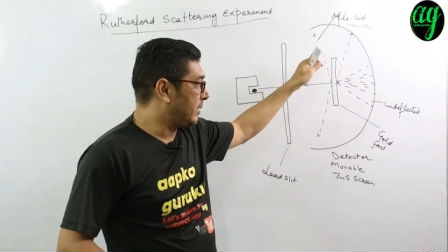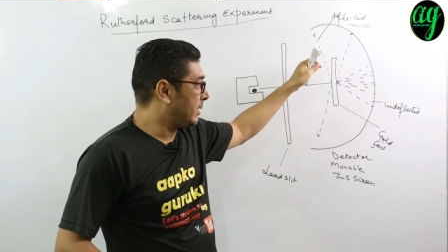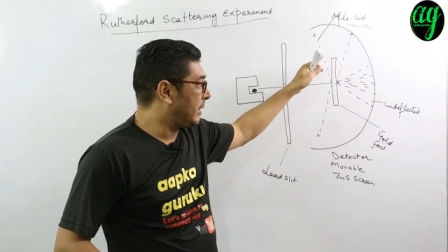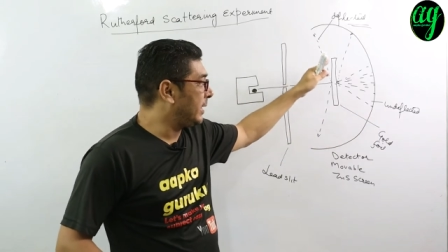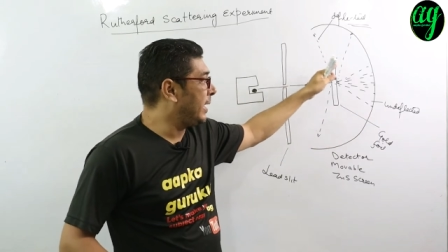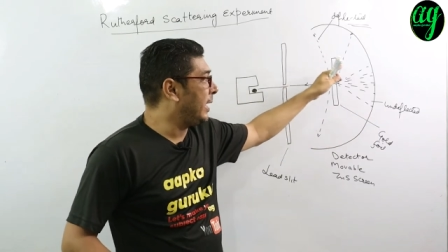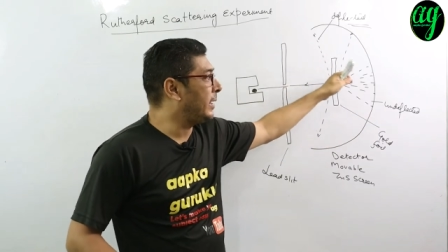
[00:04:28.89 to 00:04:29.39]

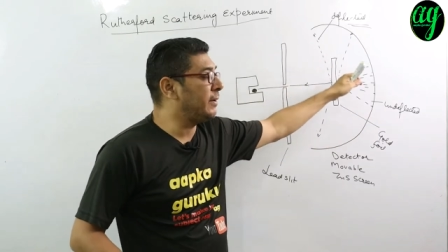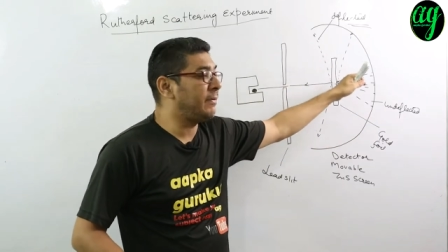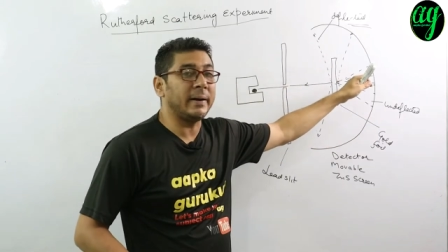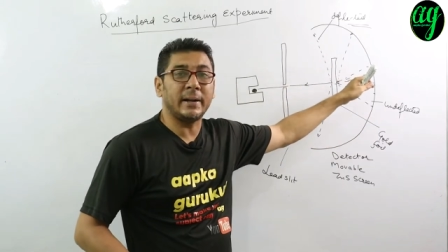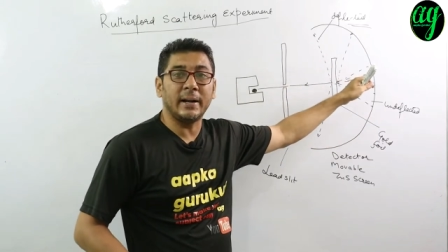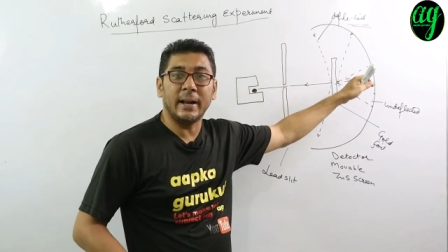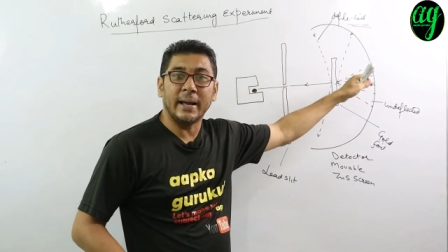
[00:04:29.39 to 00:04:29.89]
कितनी
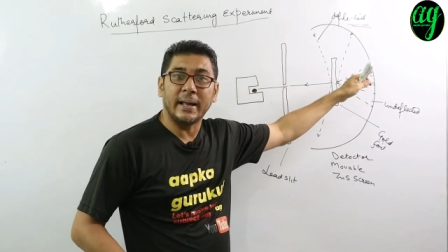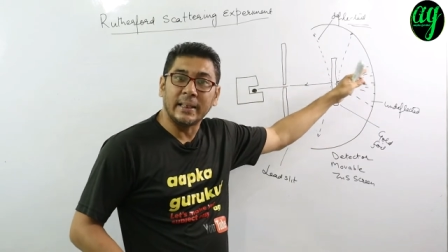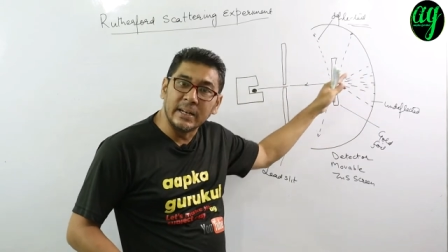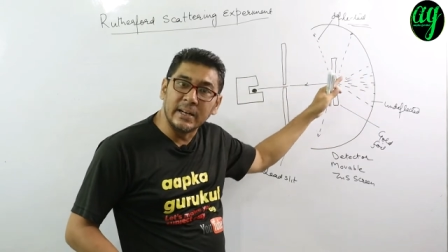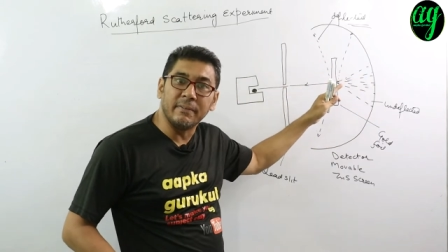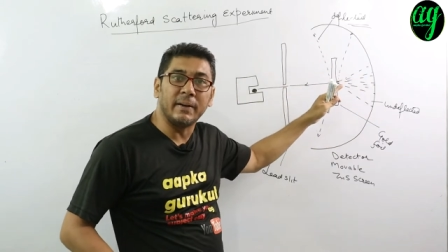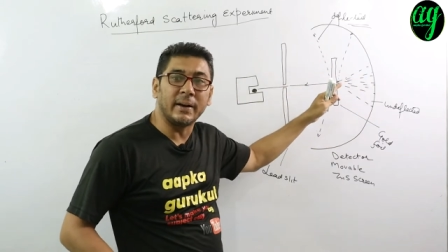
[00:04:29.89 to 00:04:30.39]
अनडिफ्लेक्टेड है
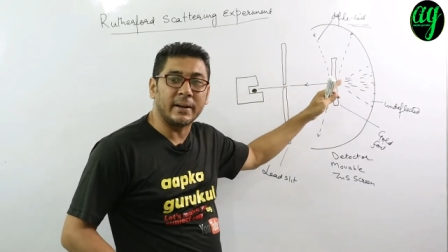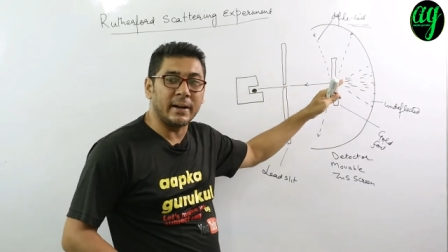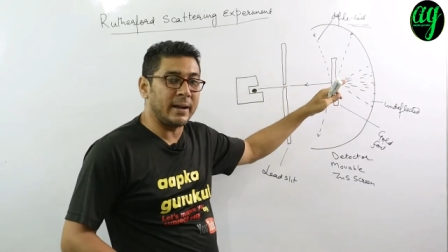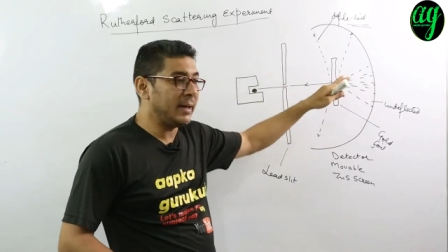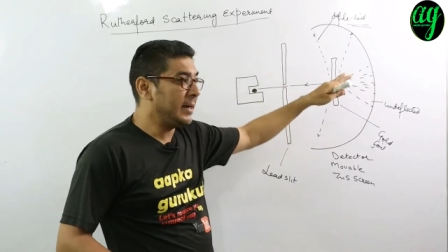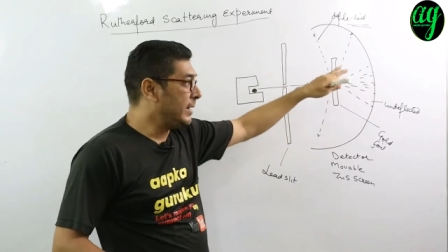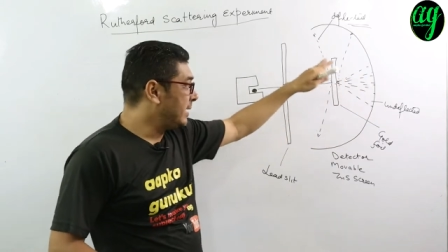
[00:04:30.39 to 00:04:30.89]
कितनी
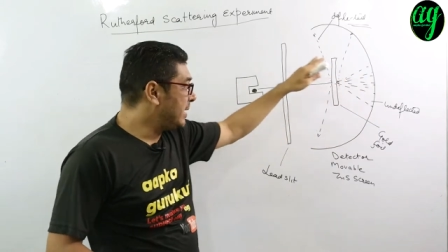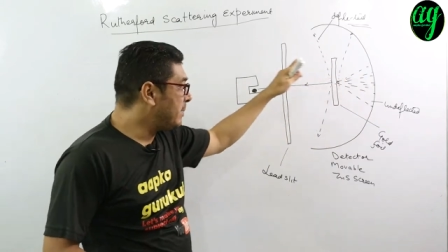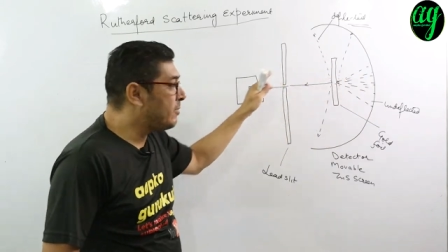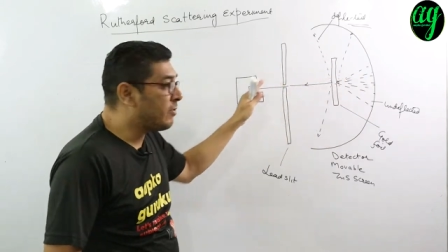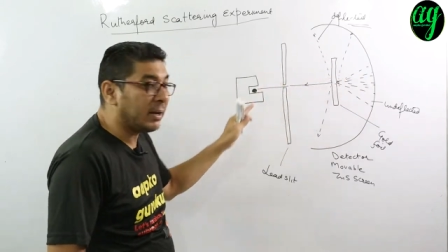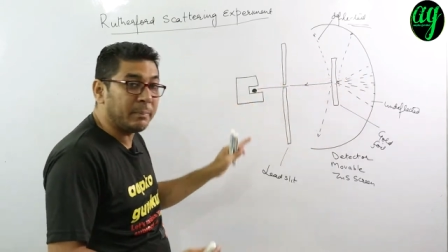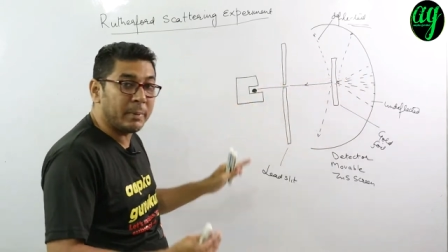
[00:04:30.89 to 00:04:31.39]
डिफ्लेक्टेड है ये
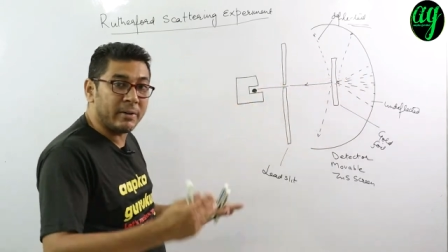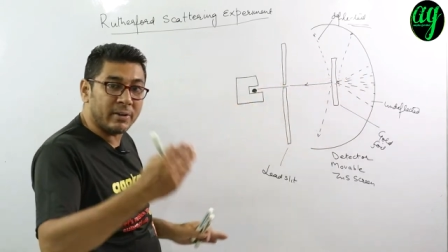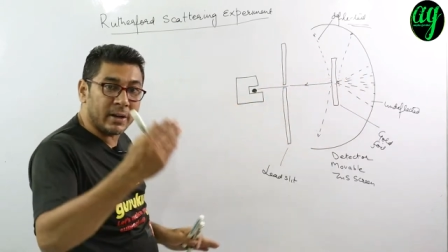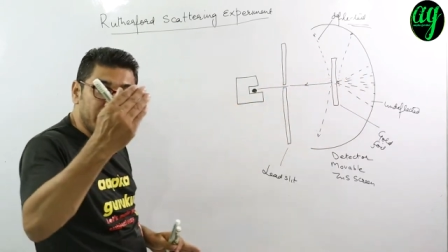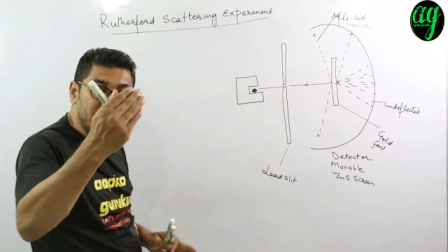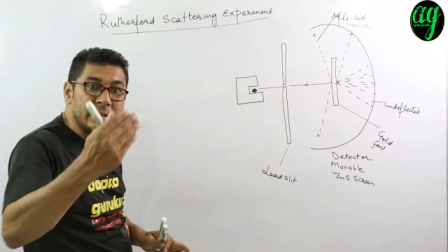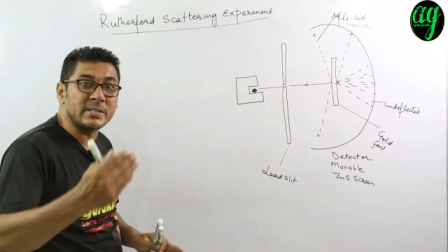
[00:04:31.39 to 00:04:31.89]
भी वन बाय
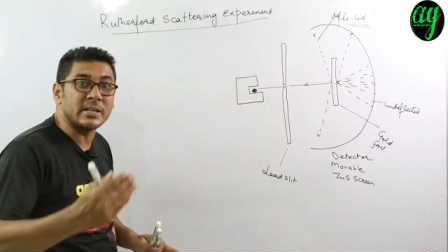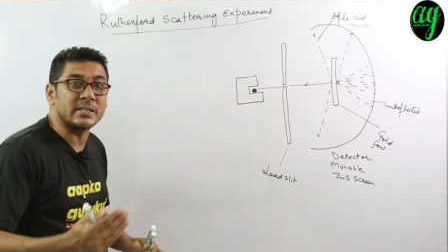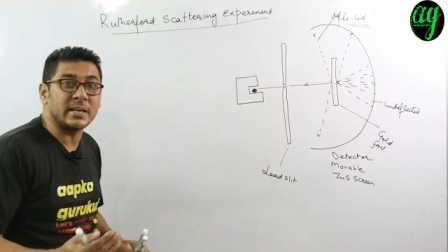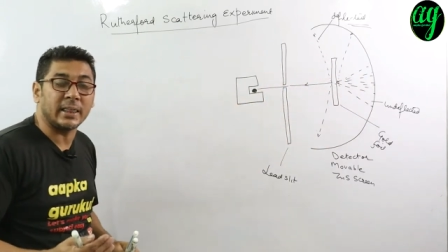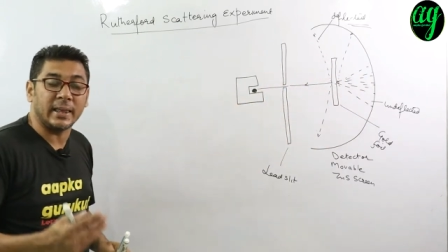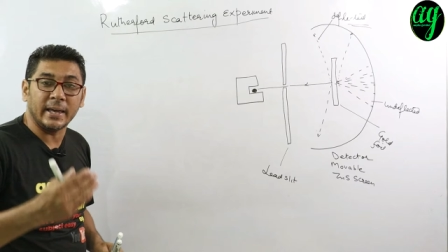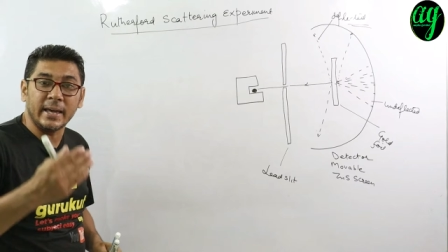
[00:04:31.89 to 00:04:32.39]
वन हम डिस्कस
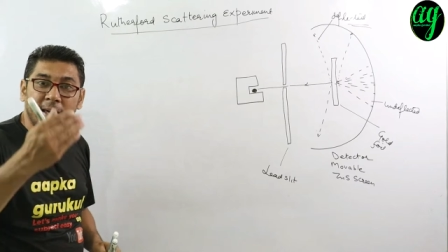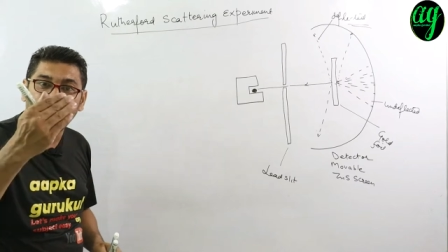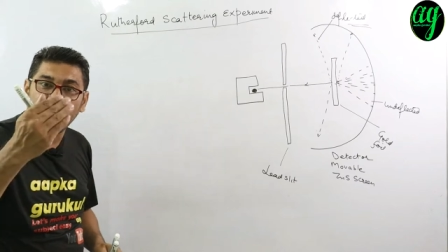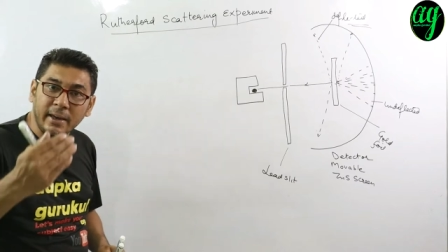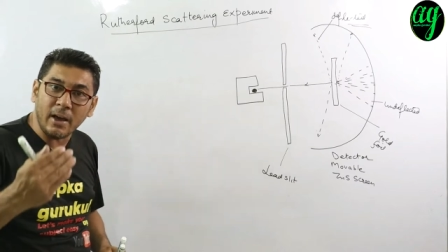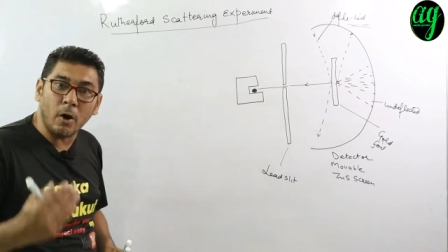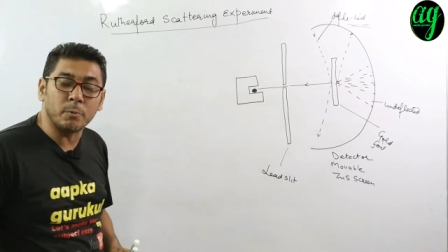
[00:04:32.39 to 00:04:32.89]
करते हैं कि
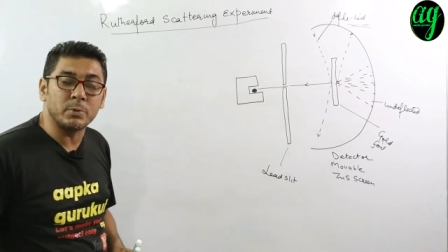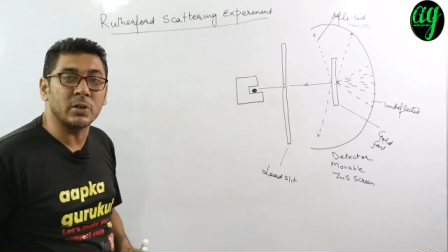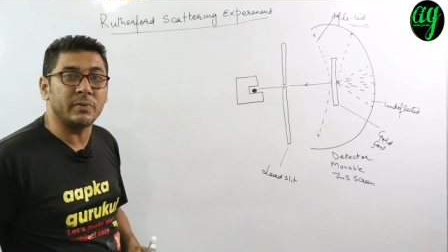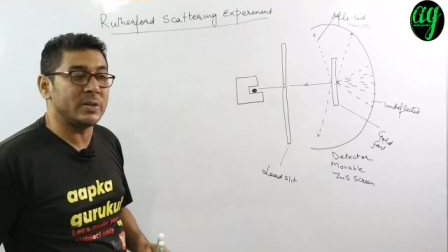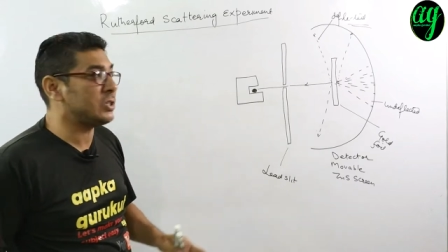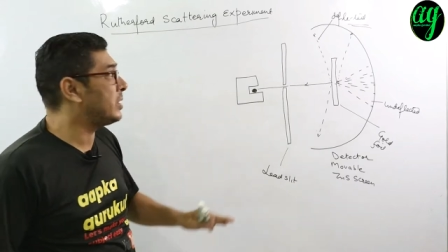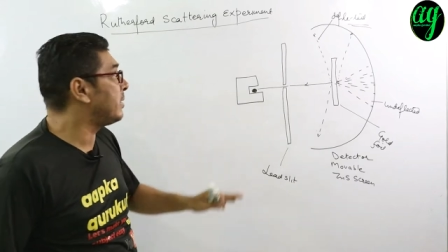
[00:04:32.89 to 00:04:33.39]
क्या क्या
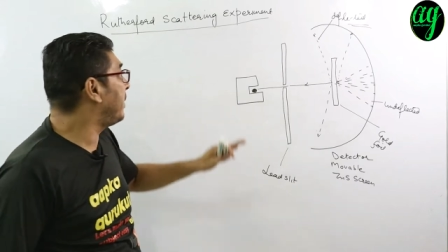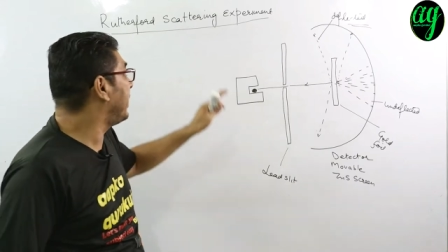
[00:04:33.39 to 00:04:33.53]
ऑब्जर्वेशन